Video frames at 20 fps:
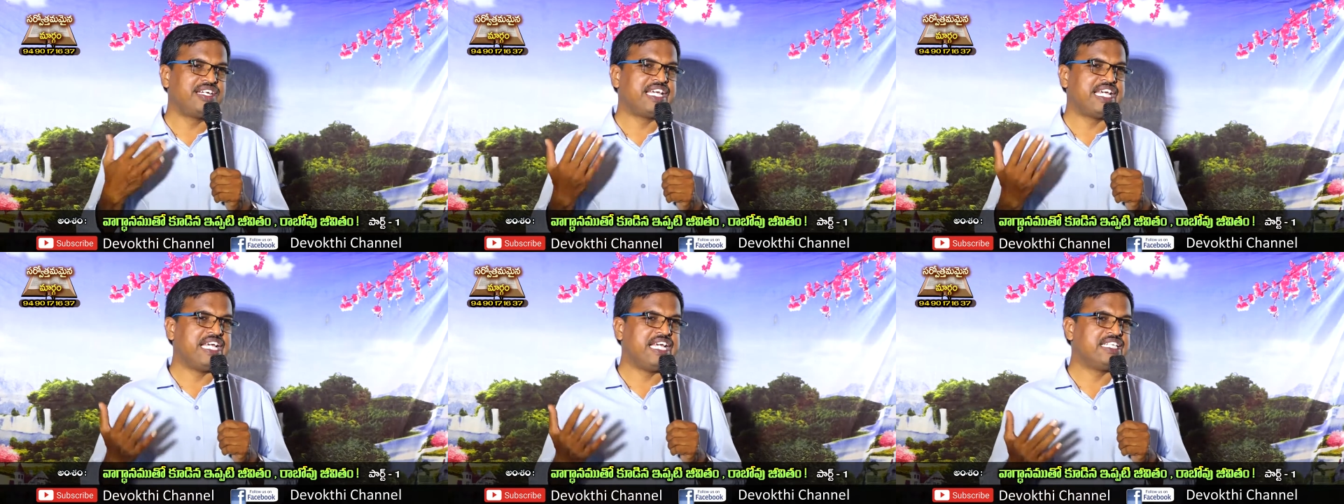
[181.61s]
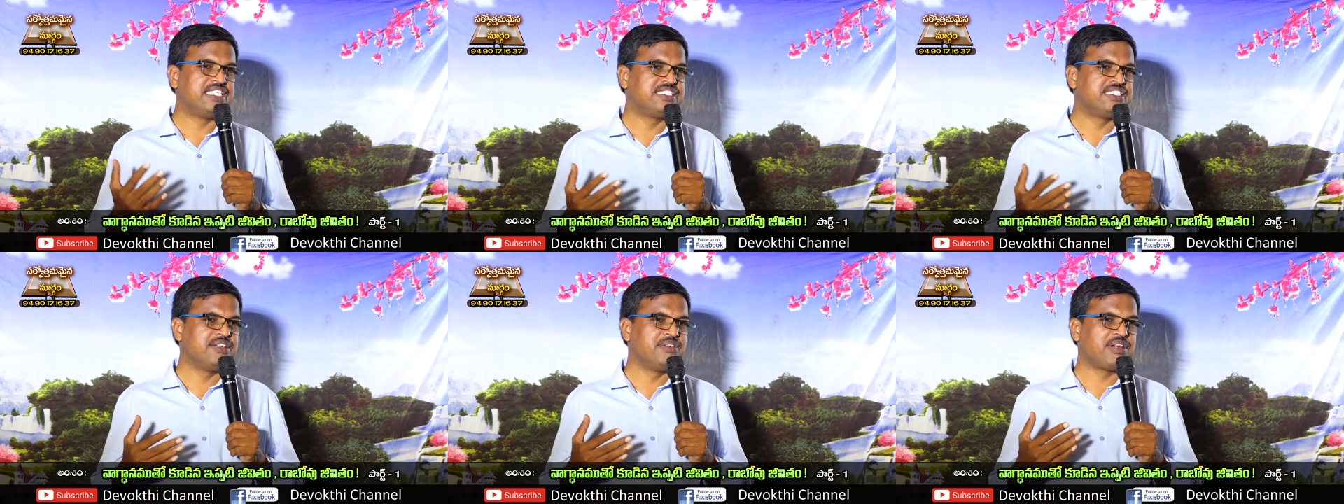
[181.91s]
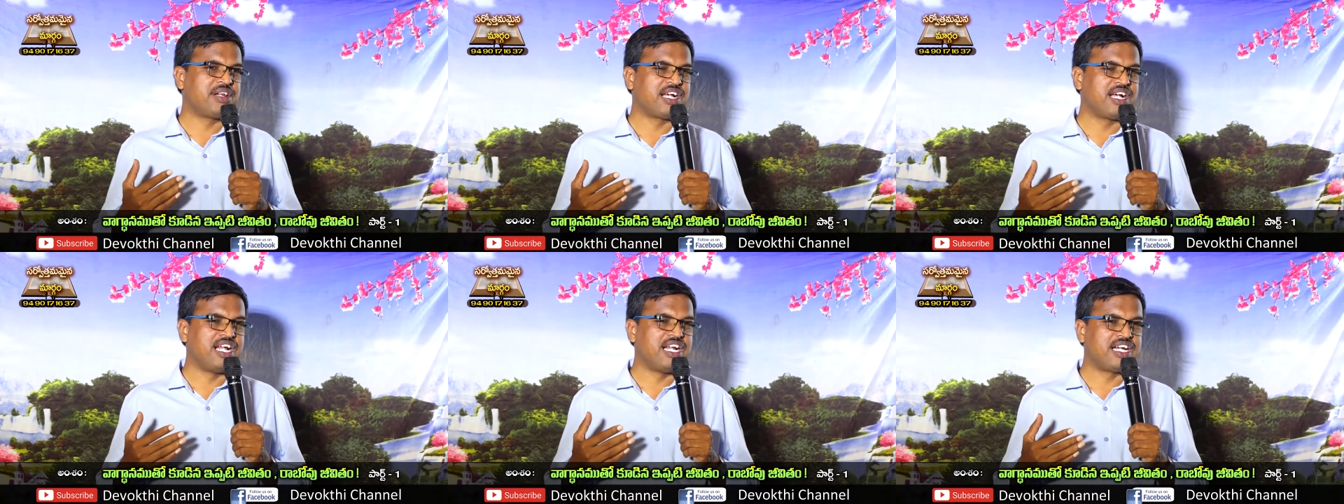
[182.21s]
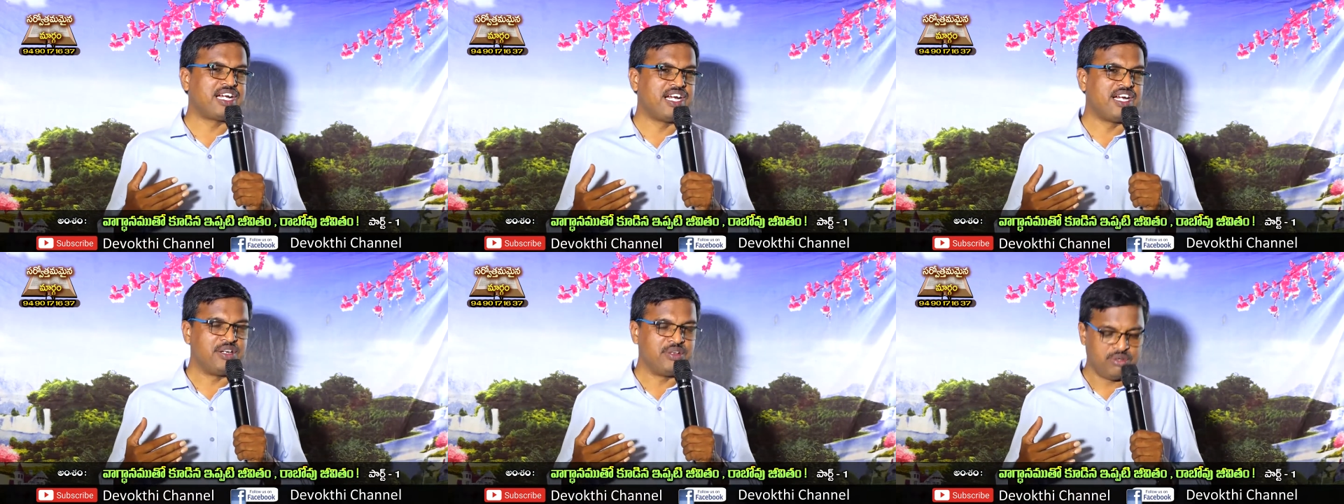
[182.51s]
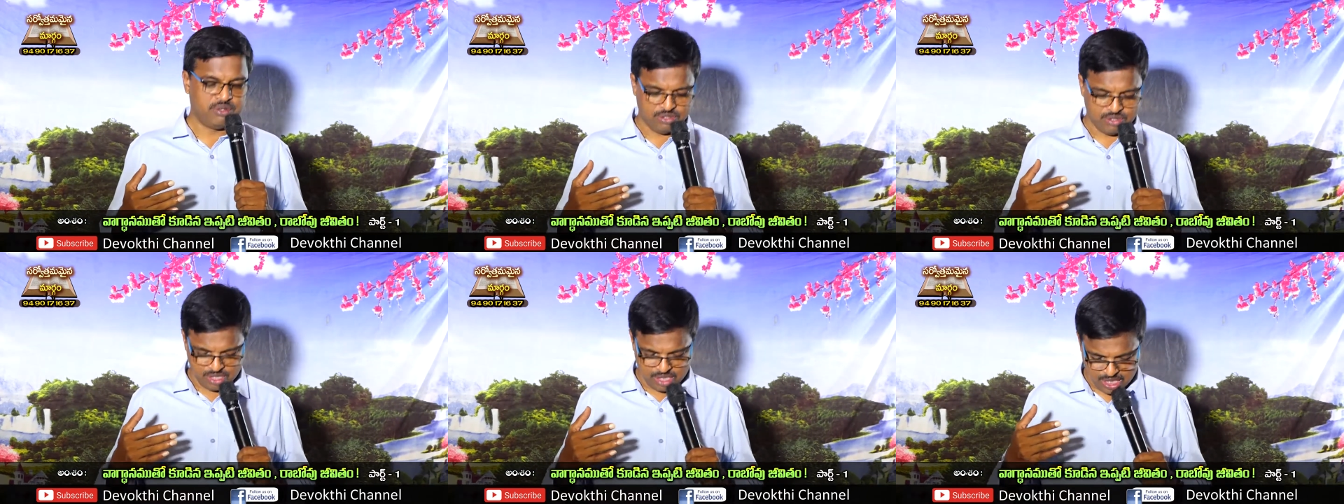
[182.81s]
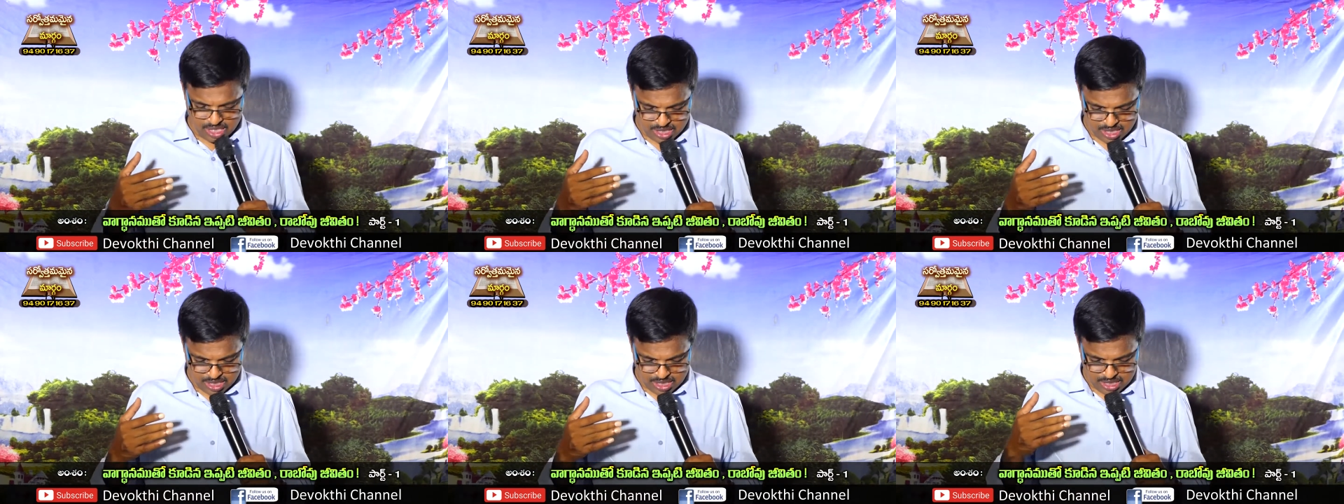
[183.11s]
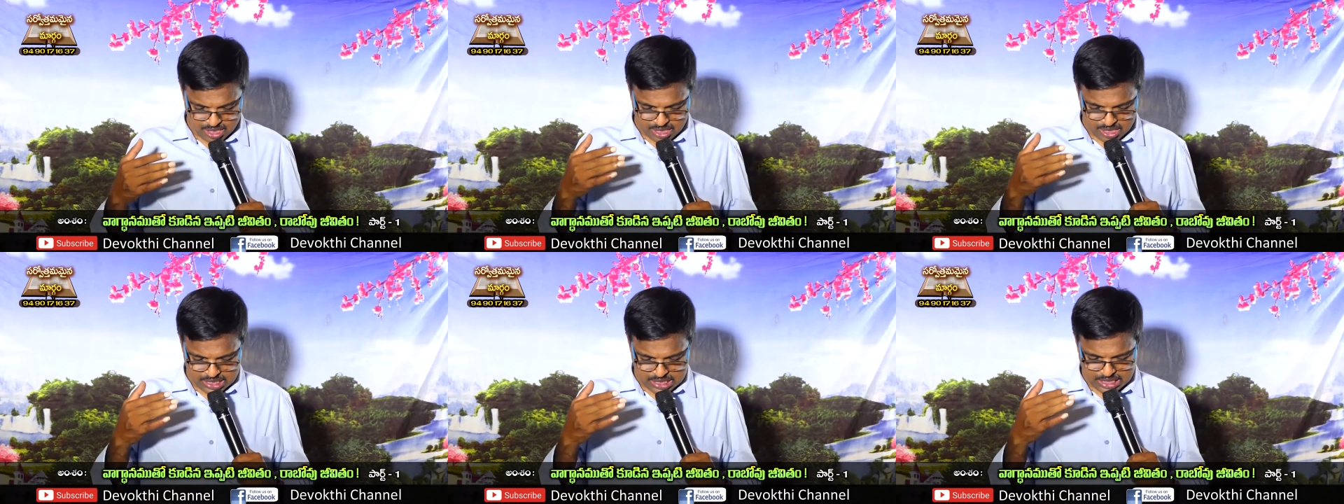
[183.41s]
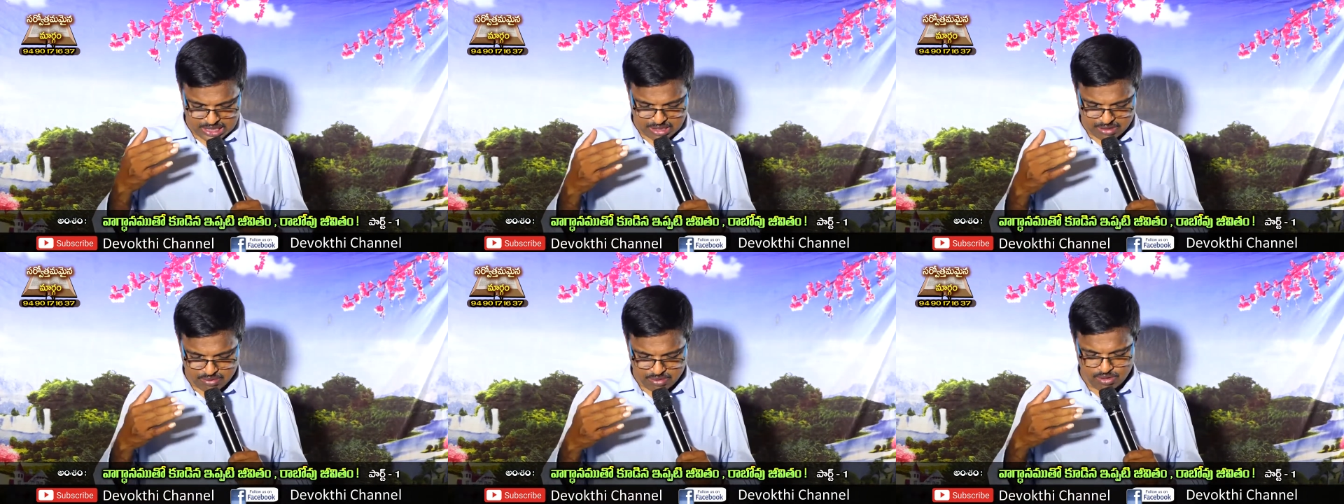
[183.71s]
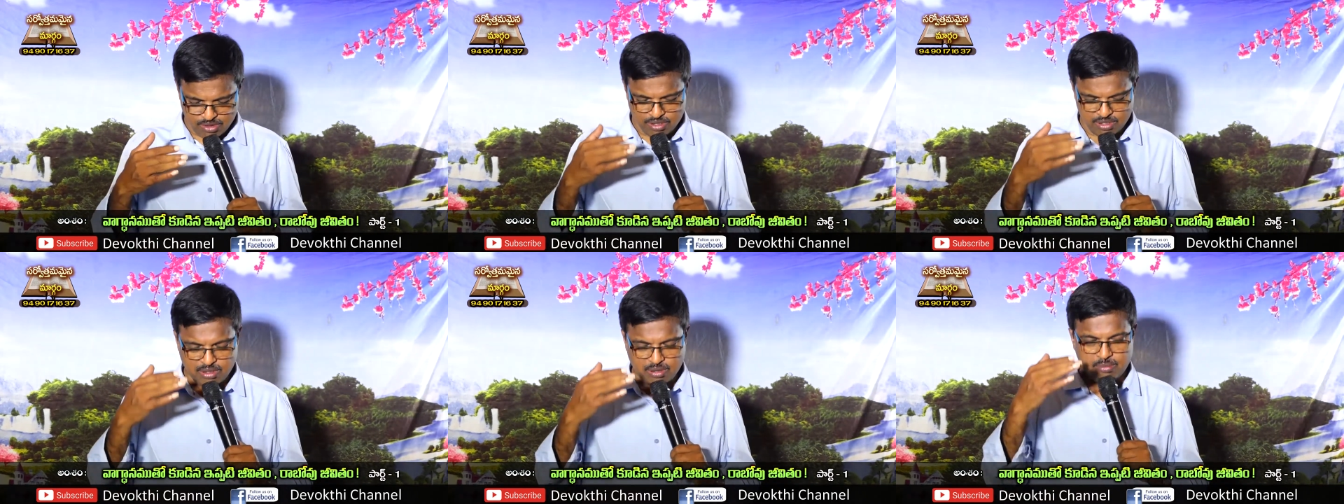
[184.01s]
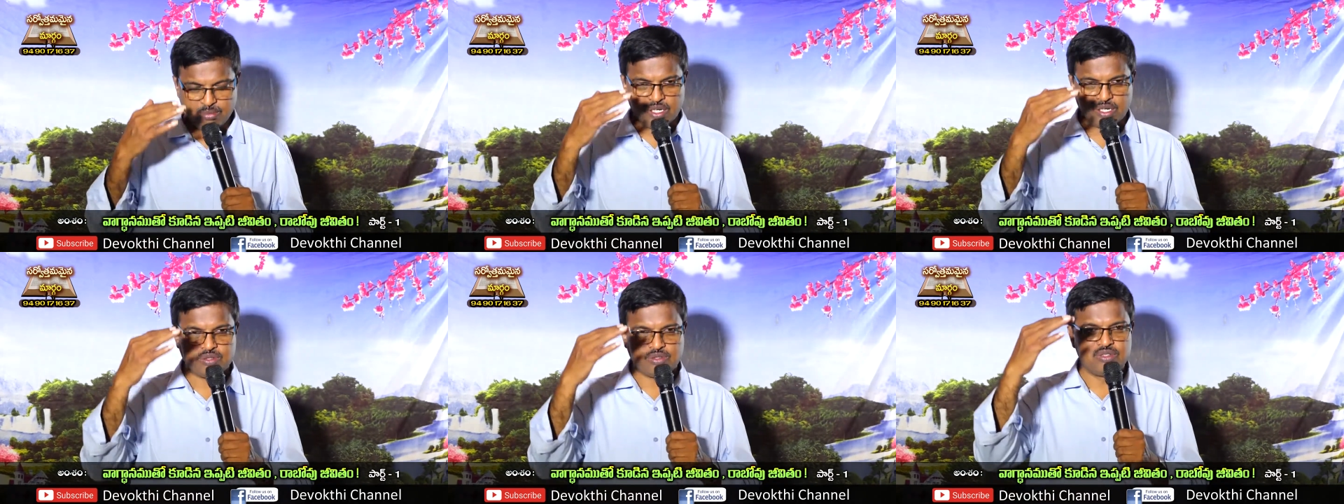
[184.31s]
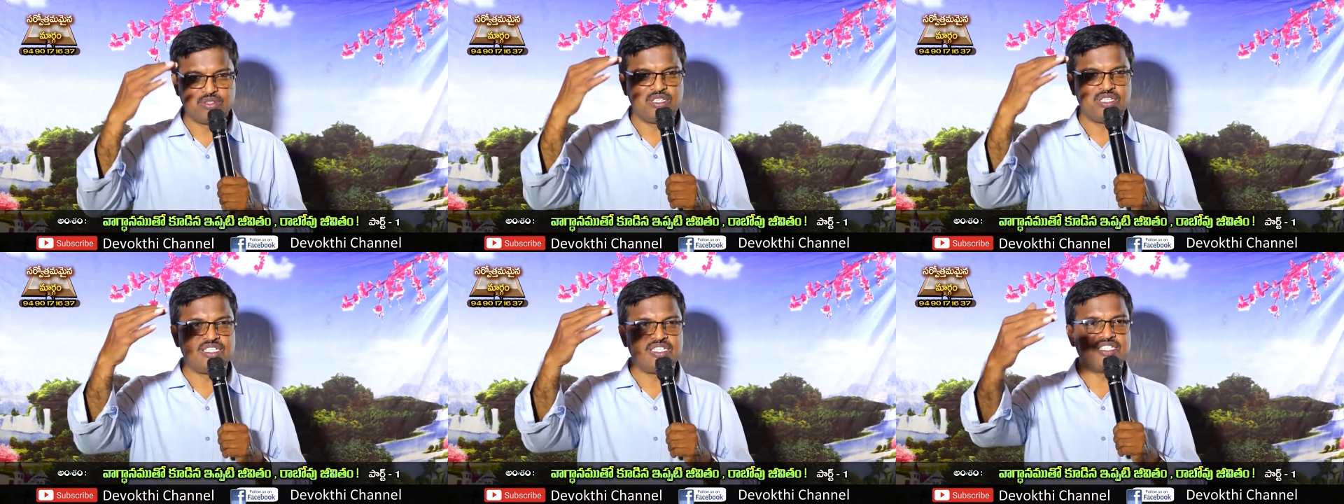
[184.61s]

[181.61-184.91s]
అంటే చివరిగా అంటున్నాడు సర్వలోకమునకు